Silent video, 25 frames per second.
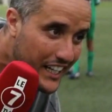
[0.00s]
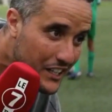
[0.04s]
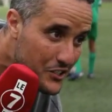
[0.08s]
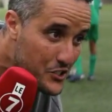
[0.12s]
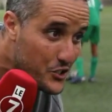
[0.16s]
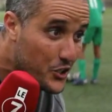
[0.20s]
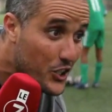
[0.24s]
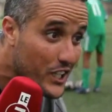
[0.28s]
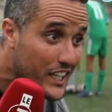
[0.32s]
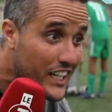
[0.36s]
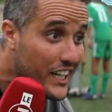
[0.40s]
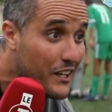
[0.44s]

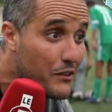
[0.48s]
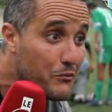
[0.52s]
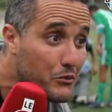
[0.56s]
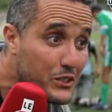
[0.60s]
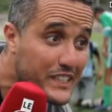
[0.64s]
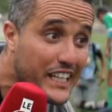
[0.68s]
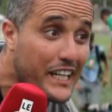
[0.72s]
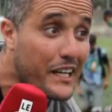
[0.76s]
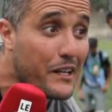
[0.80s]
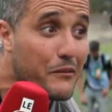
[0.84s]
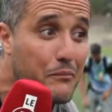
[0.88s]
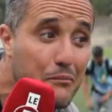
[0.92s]
كنشكر
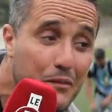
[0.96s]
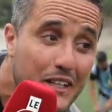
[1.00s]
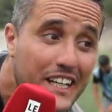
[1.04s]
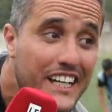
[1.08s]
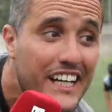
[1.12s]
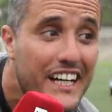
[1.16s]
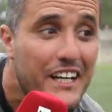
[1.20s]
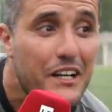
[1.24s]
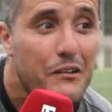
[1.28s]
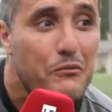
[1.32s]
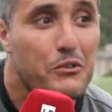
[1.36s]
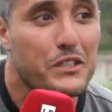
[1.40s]
المدرب
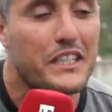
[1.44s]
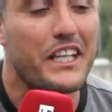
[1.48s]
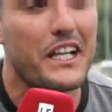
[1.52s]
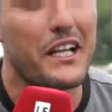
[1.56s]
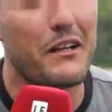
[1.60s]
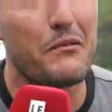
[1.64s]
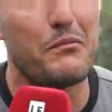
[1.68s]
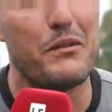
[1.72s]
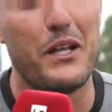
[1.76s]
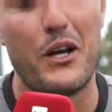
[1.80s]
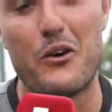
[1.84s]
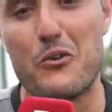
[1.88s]

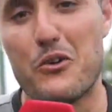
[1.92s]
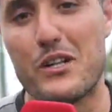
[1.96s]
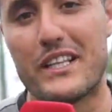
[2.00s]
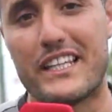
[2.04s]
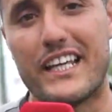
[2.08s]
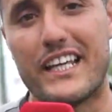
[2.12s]
المدرب الاول